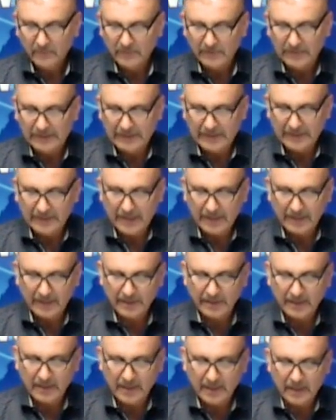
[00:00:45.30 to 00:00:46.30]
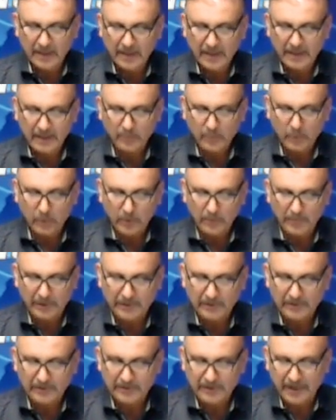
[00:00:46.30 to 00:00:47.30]
वजीर दाखिला ने कहा है कि मुल्क में
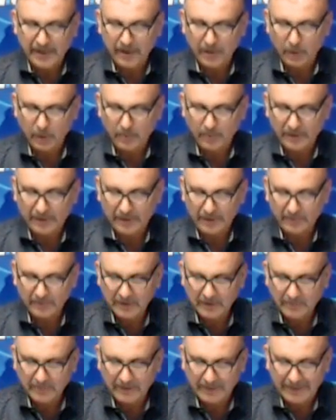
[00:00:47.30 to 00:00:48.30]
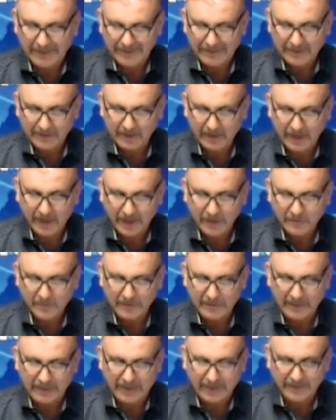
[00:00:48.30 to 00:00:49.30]
इंतजार और बदअमनी फैलाने के
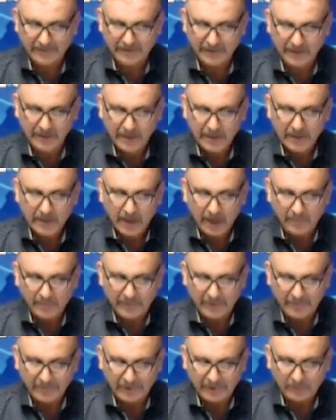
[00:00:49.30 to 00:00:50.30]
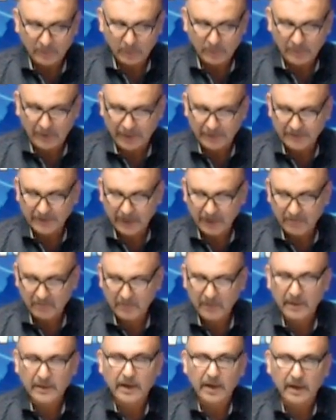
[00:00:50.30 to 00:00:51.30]
ख्वाहिशमंद अनासर अपने मजमूम अजायम
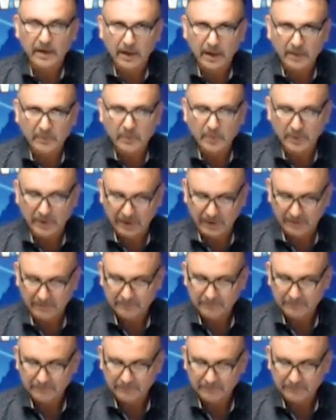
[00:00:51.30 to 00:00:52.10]
में नाकाम होंगे